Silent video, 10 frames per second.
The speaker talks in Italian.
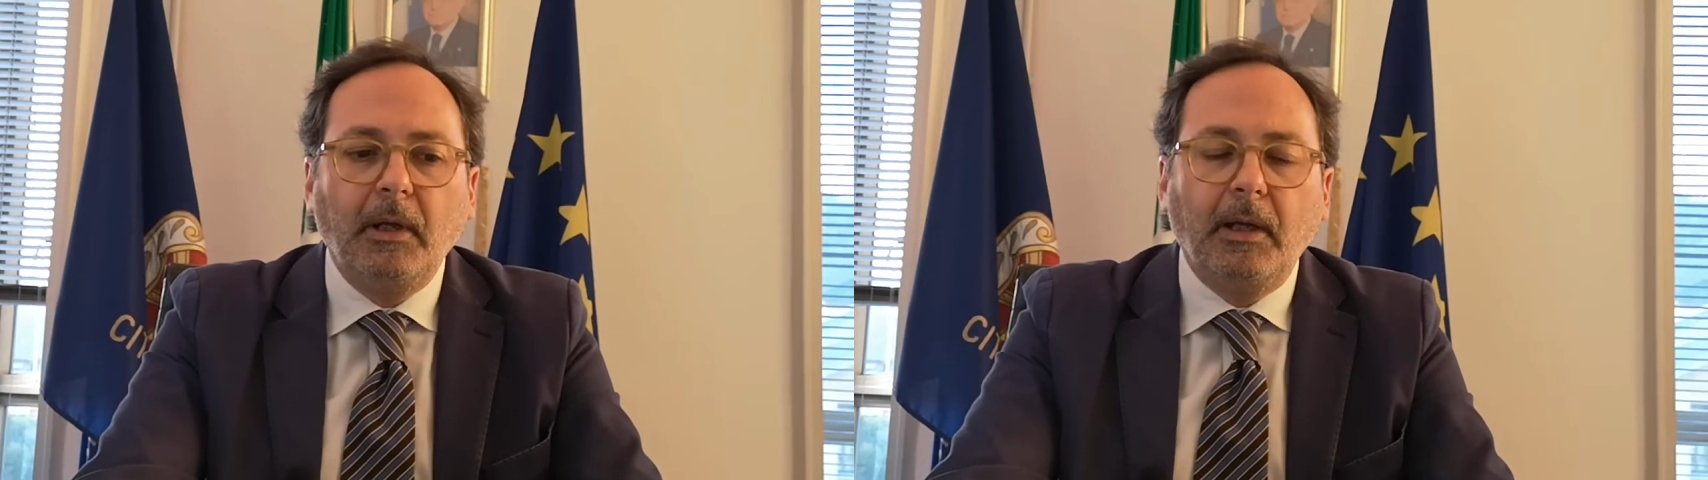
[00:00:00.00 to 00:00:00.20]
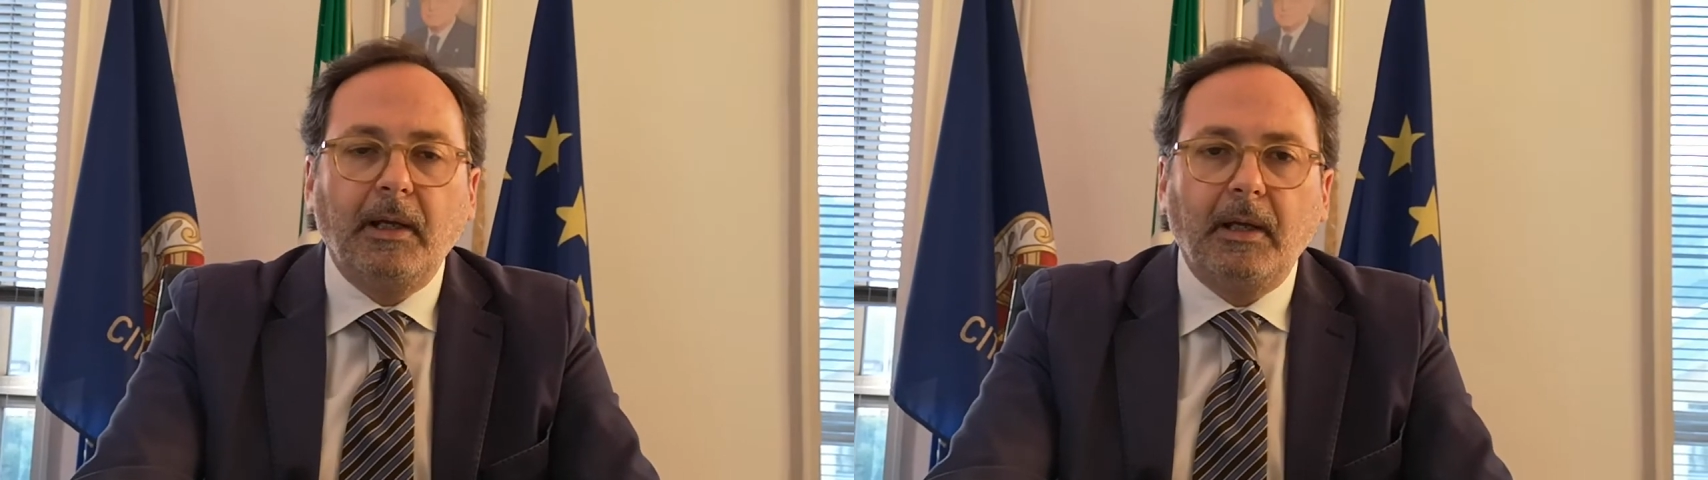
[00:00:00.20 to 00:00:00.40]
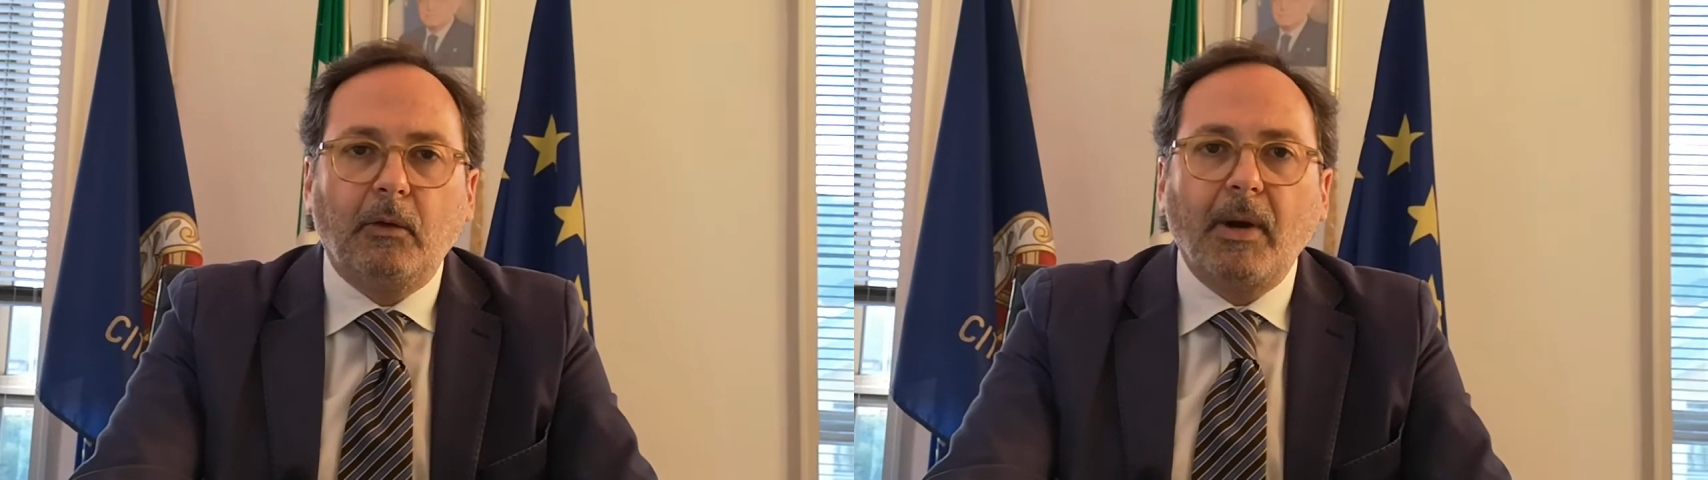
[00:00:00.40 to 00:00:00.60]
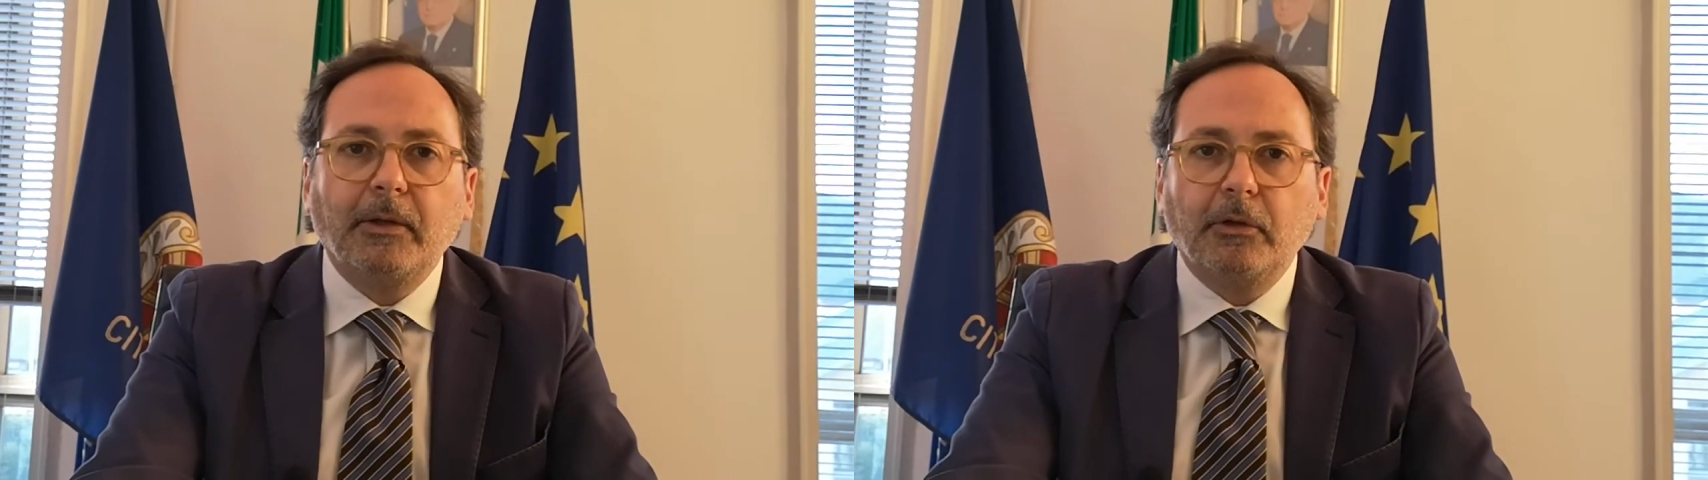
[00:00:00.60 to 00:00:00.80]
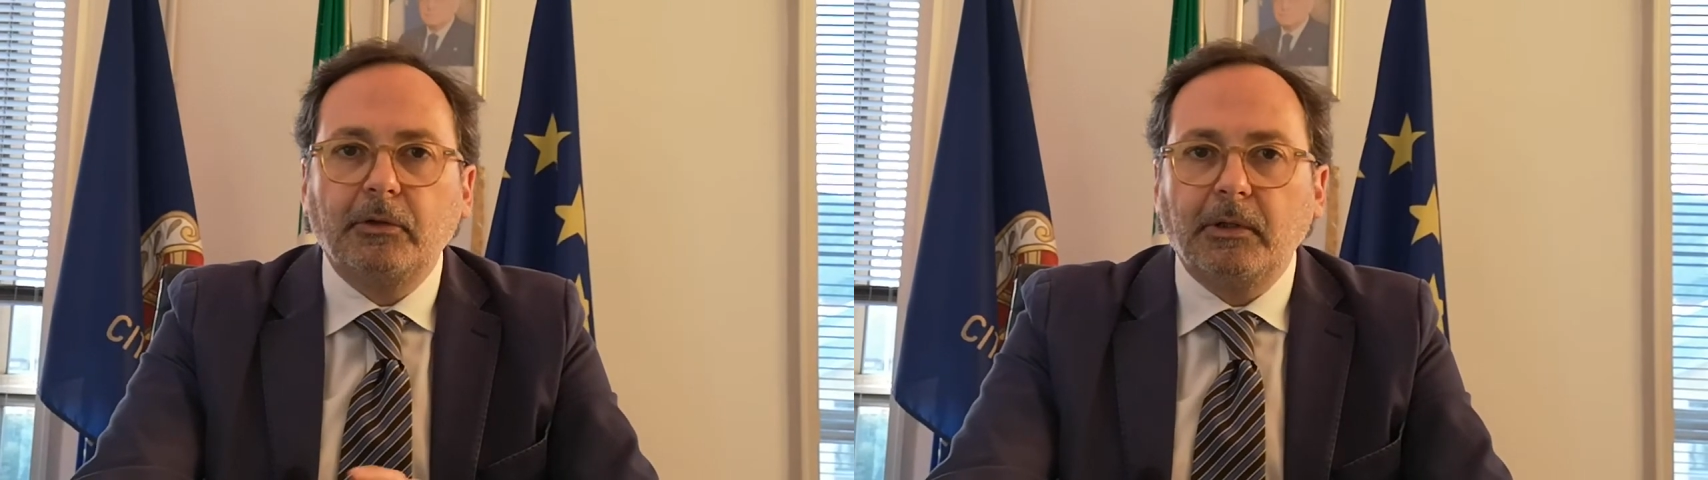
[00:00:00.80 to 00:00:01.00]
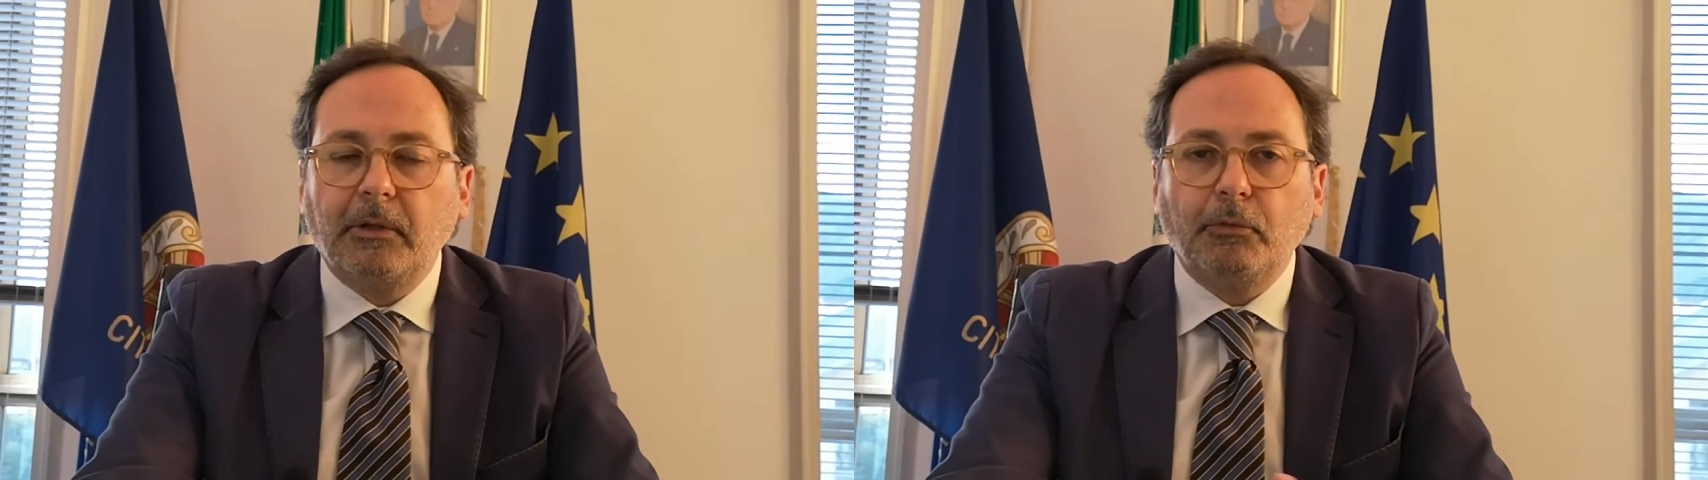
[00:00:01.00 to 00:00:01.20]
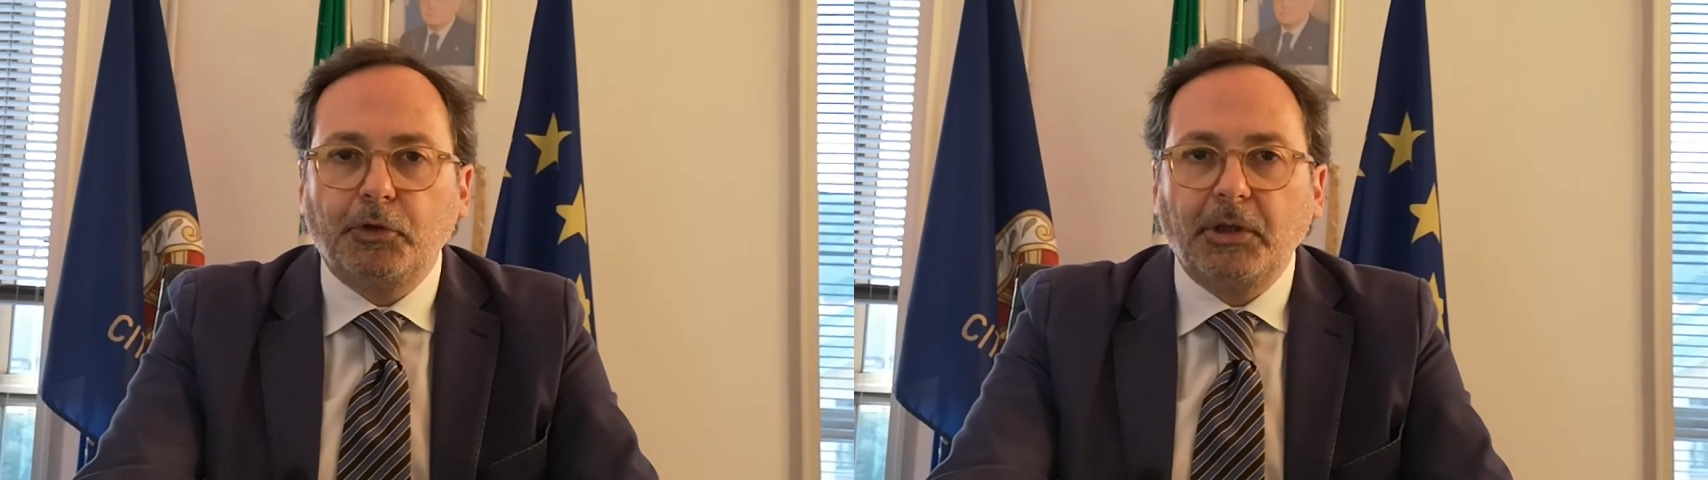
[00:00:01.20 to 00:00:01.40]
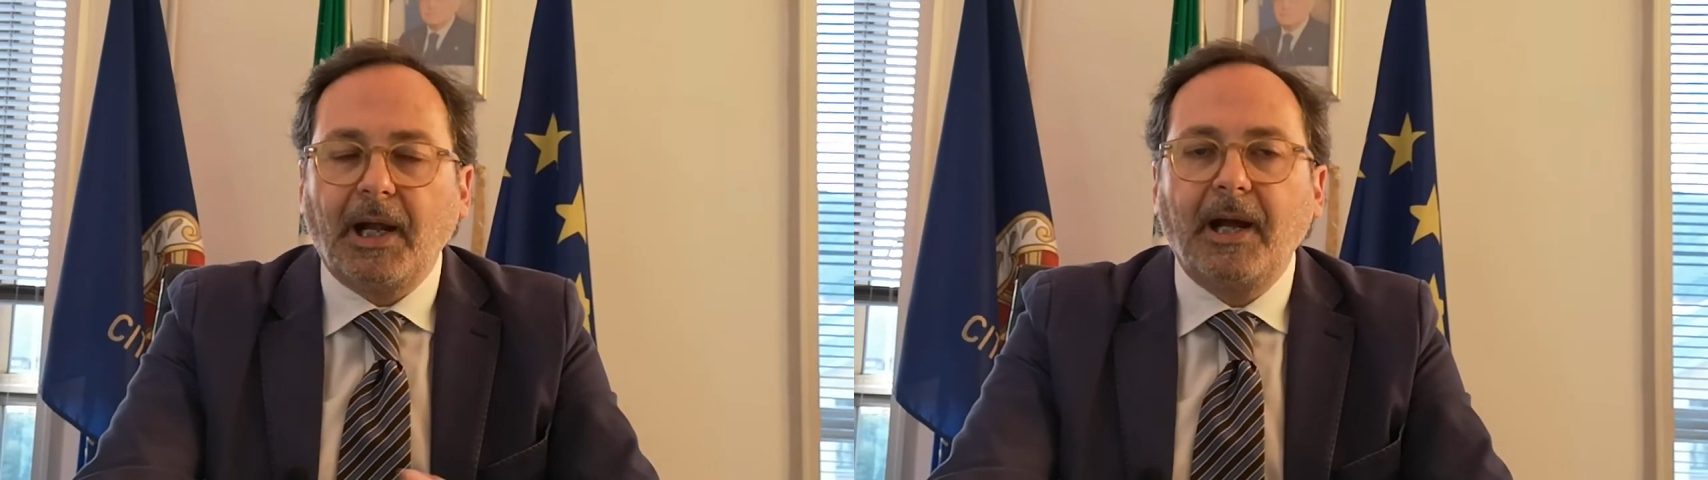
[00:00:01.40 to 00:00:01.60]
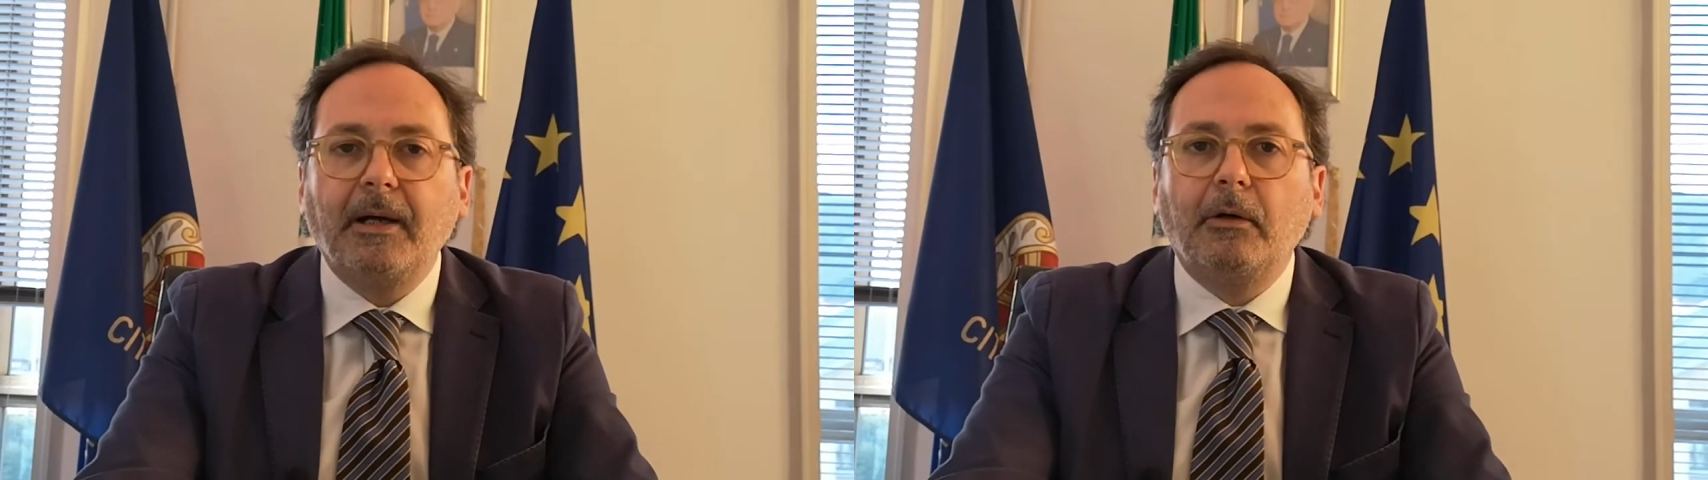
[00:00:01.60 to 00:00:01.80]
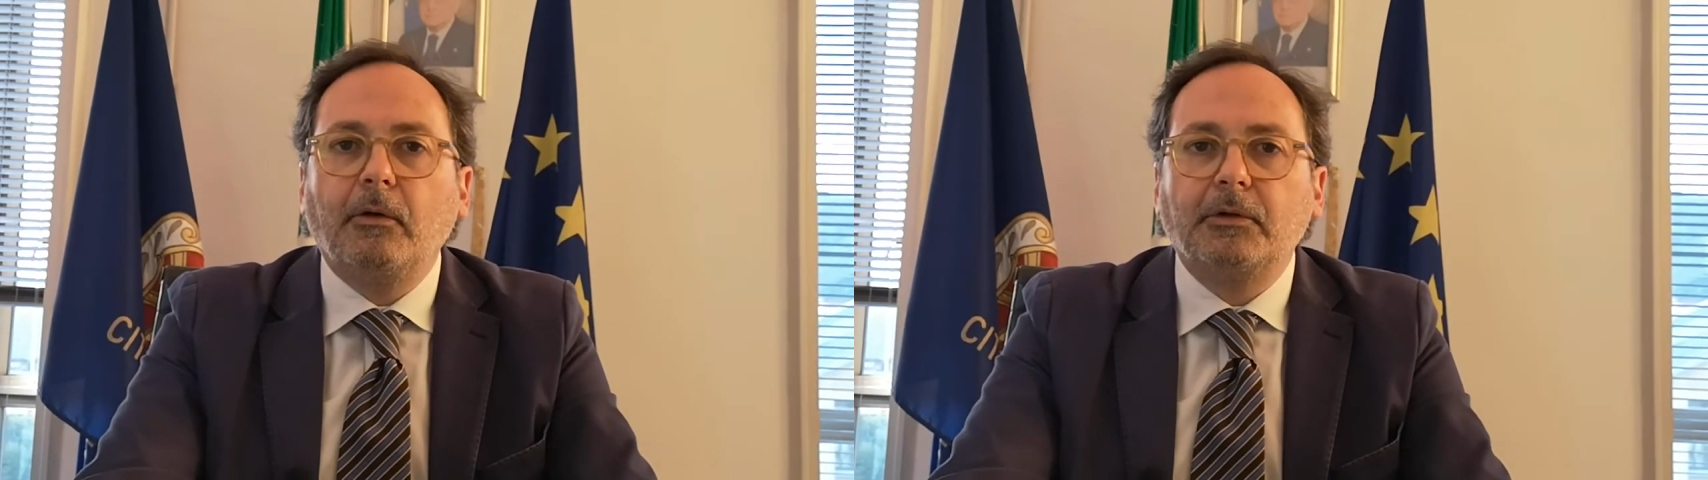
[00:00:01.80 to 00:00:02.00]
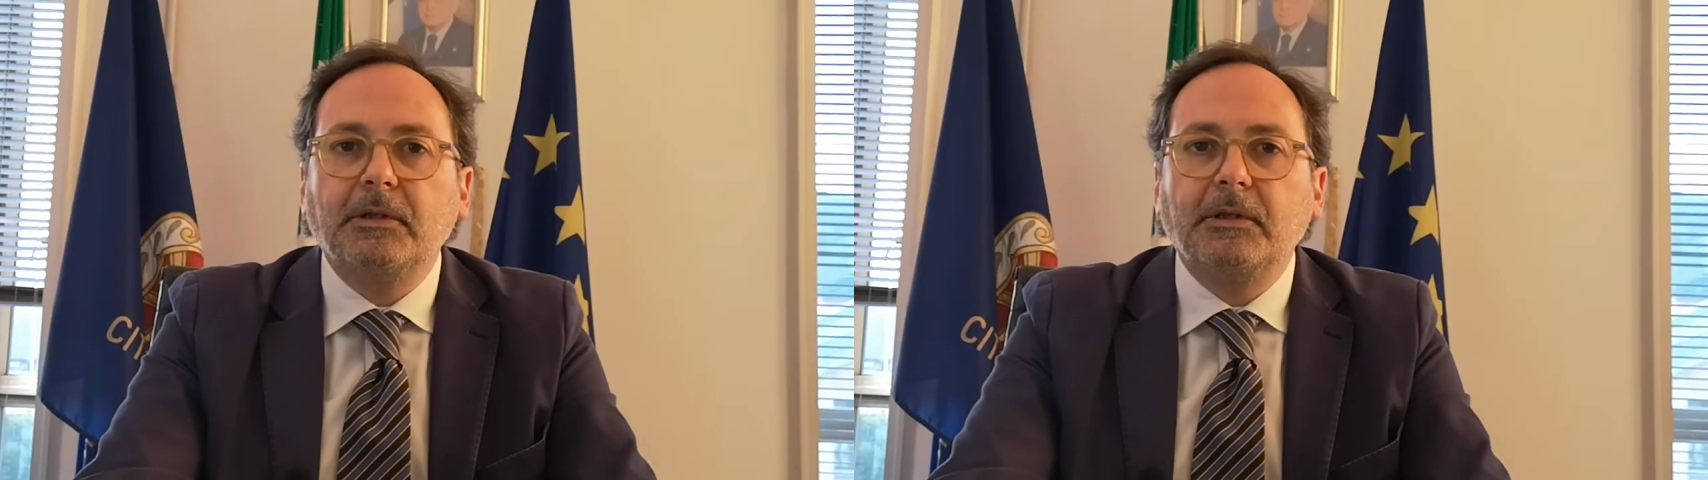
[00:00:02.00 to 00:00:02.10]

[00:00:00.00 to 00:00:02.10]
eh, quando si uscirà o